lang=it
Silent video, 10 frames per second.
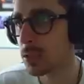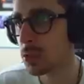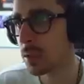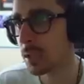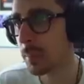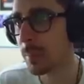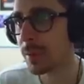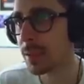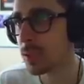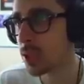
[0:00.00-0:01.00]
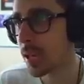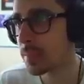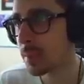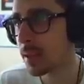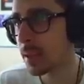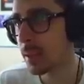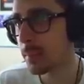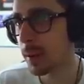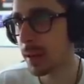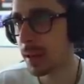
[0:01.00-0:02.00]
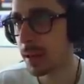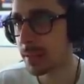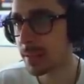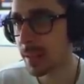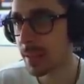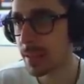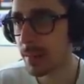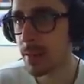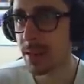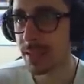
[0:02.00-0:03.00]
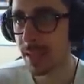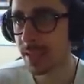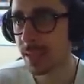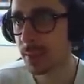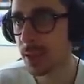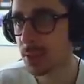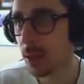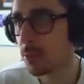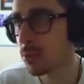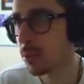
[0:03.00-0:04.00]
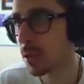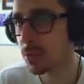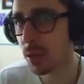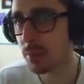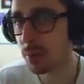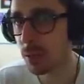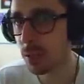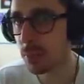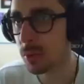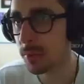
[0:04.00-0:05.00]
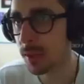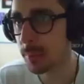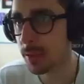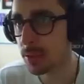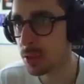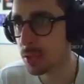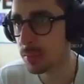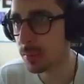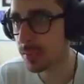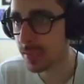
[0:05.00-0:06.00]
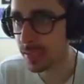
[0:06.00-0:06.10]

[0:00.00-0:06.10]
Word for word: non so cosa abbia in mente Jasmine, ma sta letteralmente scassando la sua auto, la sua Lamborghini più di fare presto. Jasmine, questa è